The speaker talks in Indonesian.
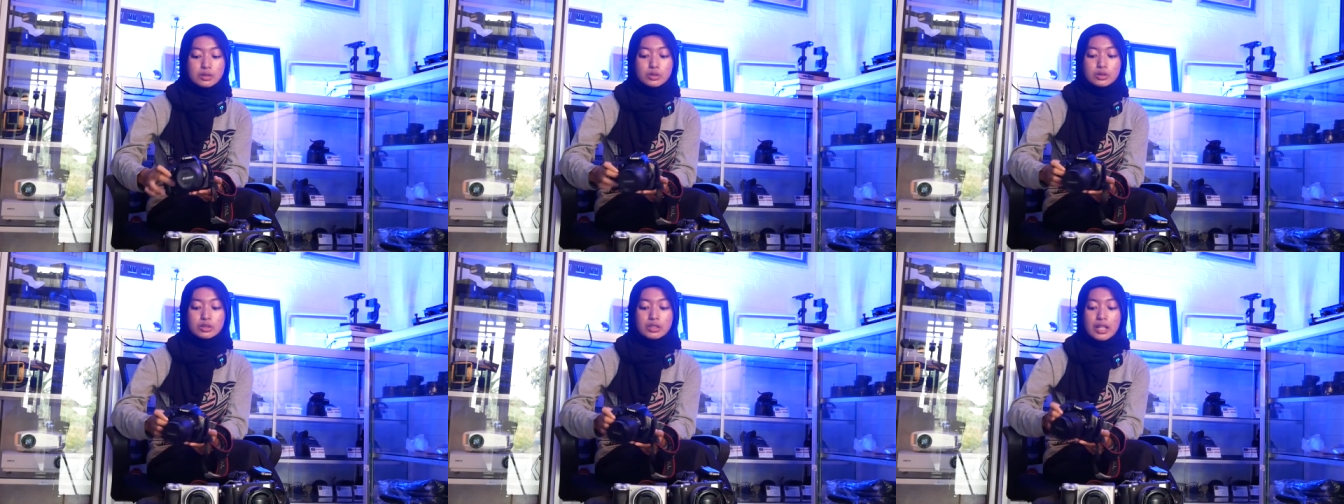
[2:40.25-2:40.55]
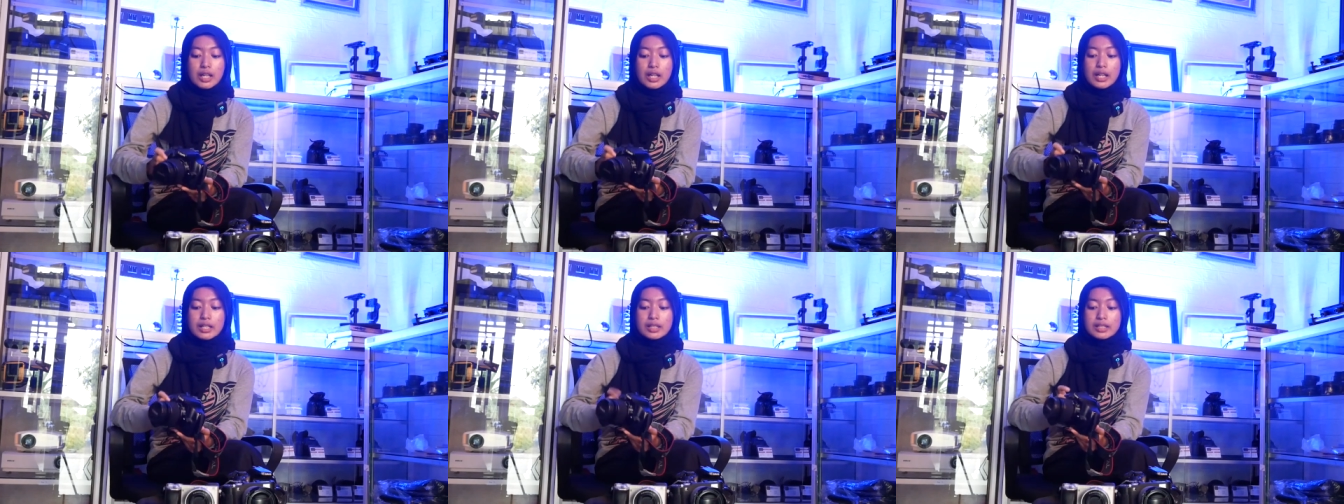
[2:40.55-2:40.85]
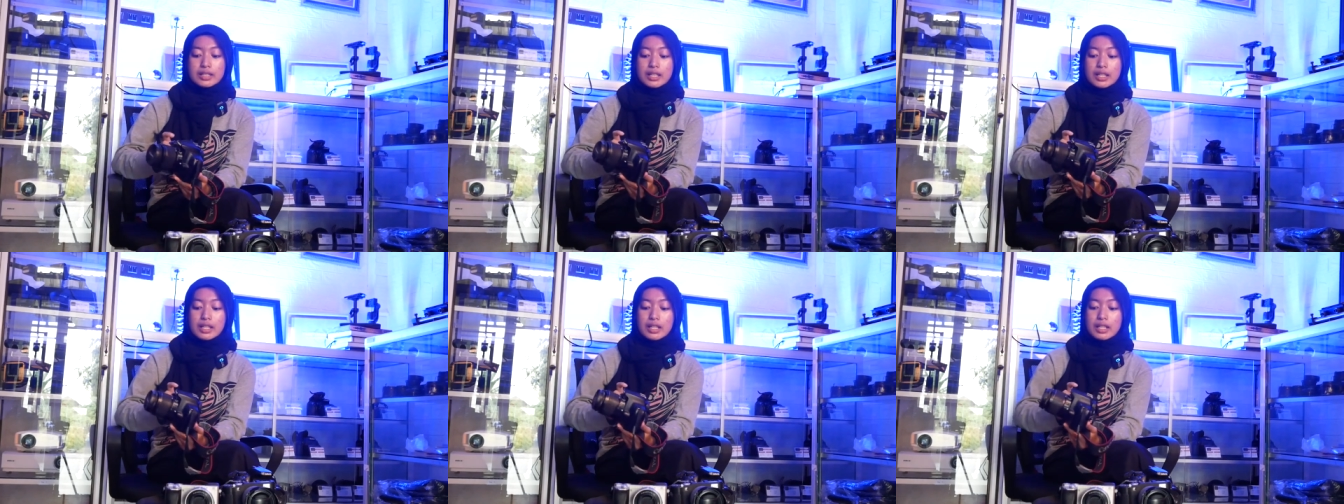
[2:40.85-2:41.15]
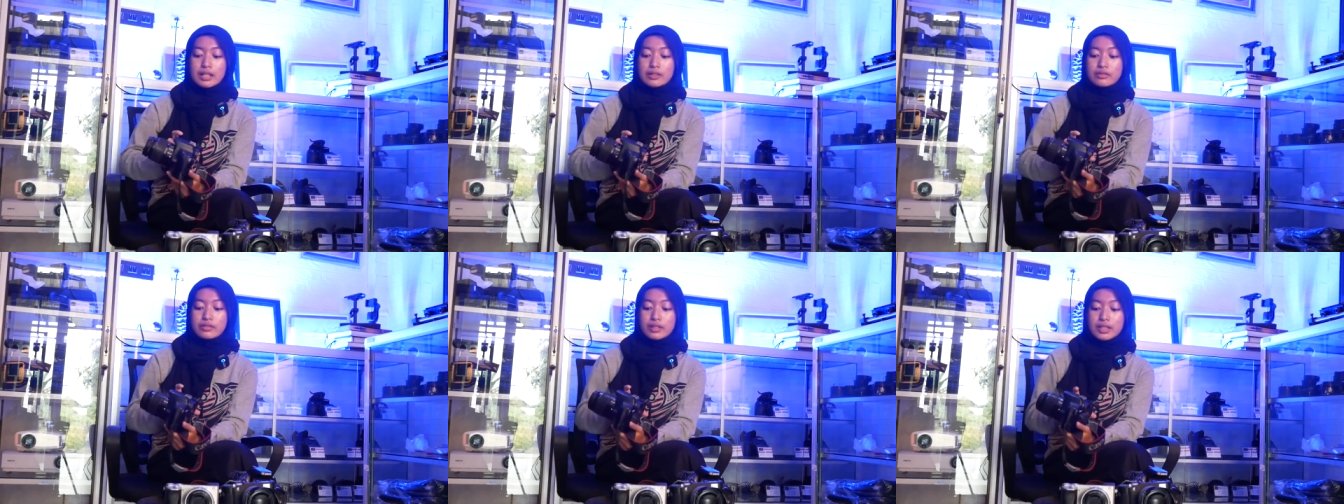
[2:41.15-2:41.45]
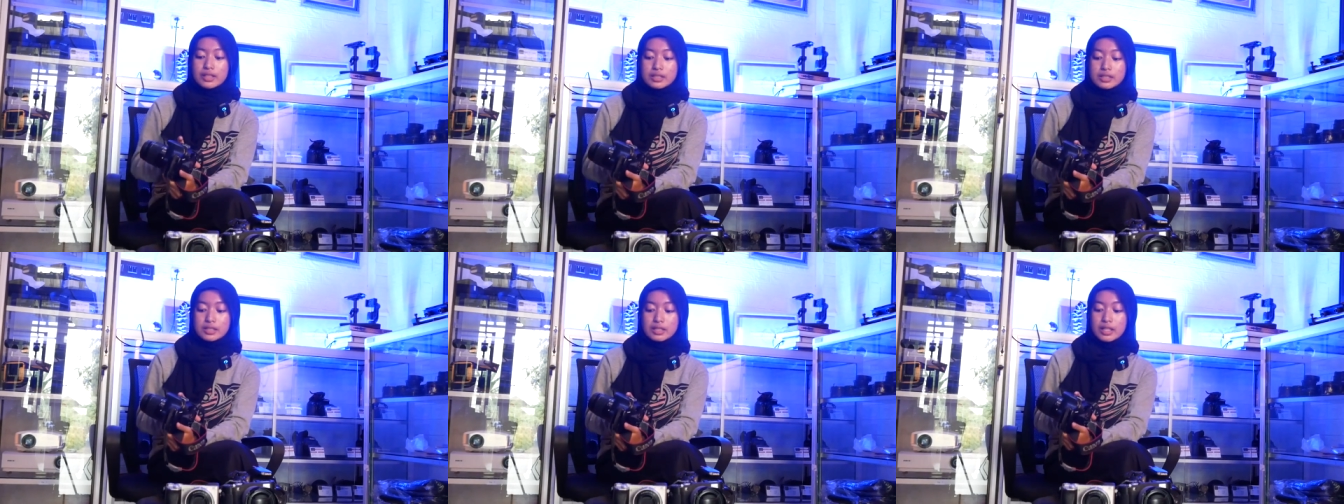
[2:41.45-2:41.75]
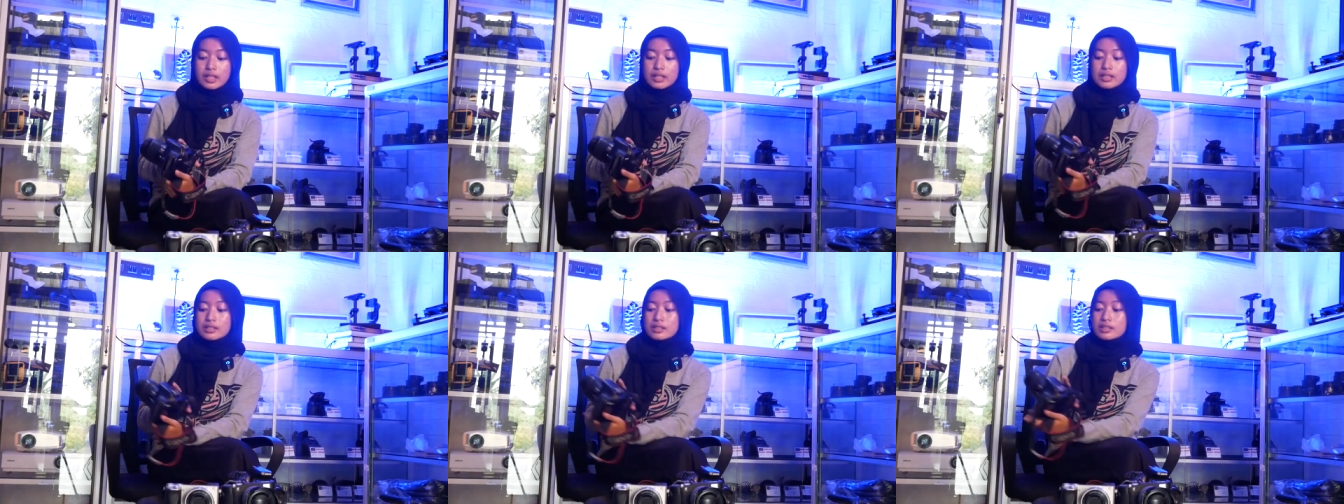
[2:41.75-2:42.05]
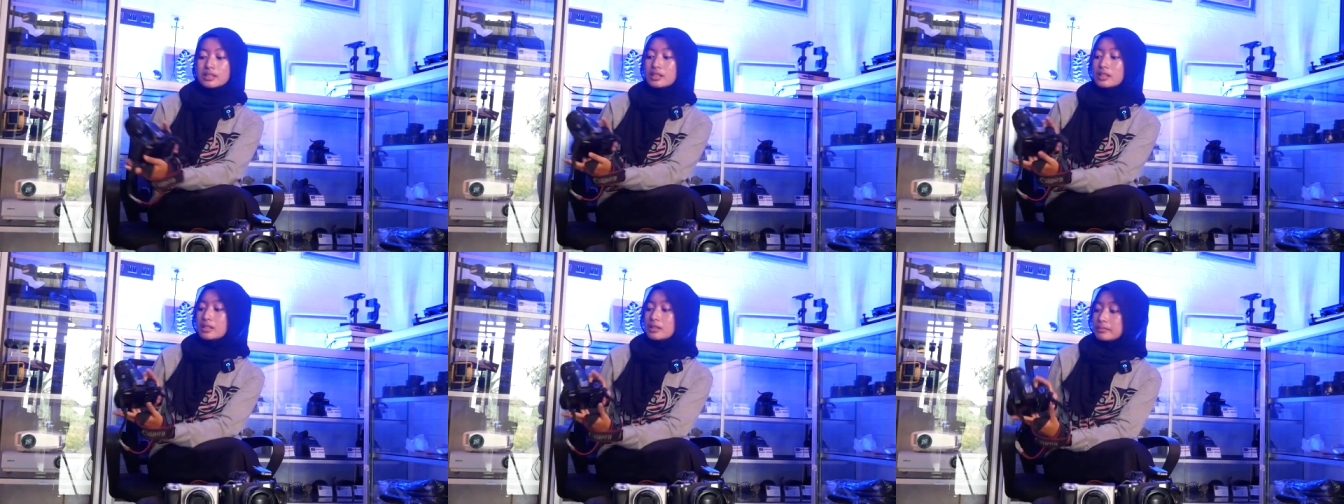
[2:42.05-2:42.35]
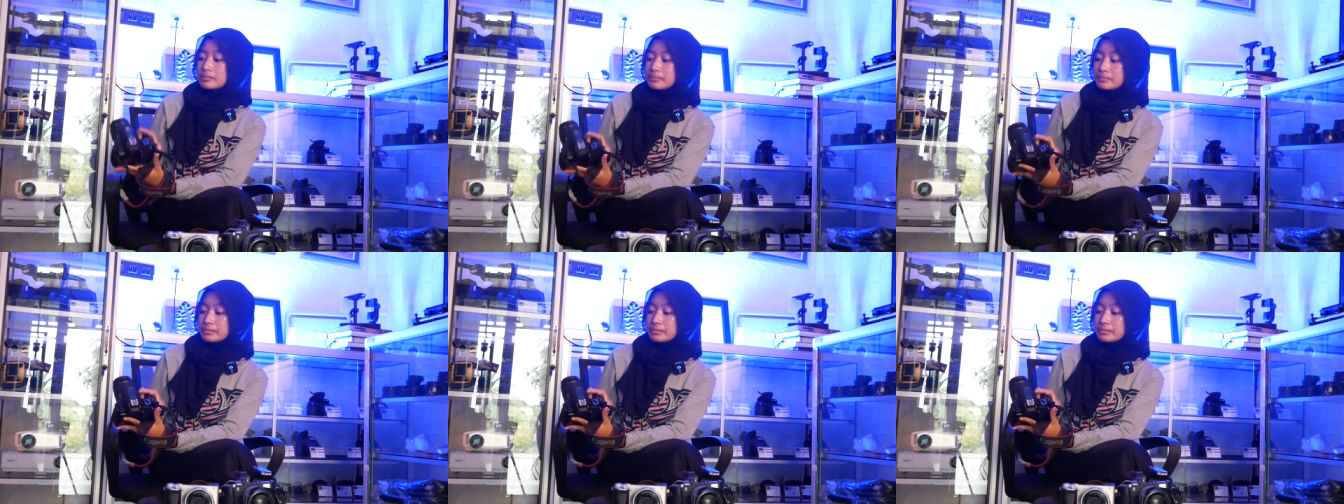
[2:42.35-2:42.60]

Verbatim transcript: Udah ada flashnya di sini.